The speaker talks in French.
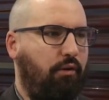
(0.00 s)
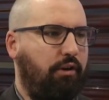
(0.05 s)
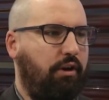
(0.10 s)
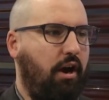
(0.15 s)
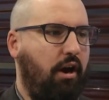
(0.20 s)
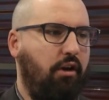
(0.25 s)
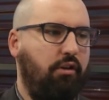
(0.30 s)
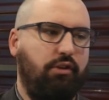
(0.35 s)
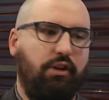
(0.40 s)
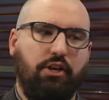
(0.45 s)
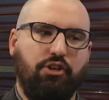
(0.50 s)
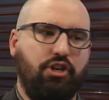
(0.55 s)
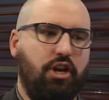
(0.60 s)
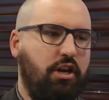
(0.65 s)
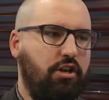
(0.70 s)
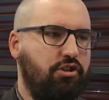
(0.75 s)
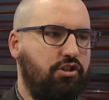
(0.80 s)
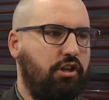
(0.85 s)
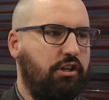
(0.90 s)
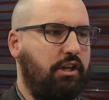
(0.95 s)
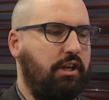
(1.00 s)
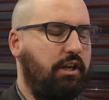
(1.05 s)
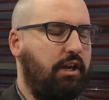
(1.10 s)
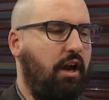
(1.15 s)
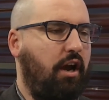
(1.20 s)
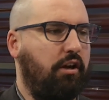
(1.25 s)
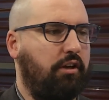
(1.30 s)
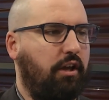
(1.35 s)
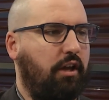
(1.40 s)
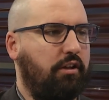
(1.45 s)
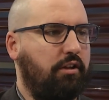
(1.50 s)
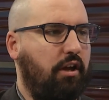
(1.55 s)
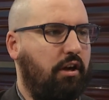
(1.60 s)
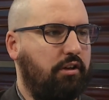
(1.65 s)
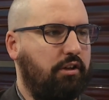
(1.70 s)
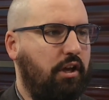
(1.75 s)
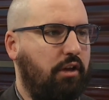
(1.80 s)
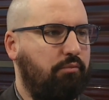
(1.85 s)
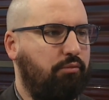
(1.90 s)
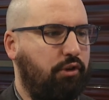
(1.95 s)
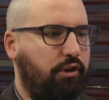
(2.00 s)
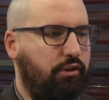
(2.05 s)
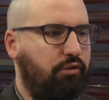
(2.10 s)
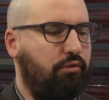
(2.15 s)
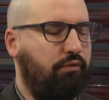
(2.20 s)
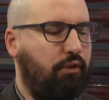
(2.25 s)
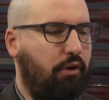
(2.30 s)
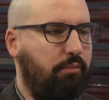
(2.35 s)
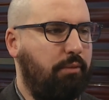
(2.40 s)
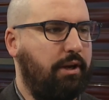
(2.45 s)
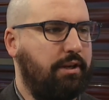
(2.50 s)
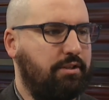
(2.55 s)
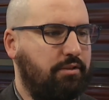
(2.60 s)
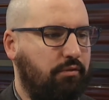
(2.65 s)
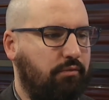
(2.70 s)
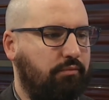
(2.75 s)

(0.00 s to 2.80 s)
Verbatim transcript: gagne, un échange qui est gagnant gagnant pour les deux Formations.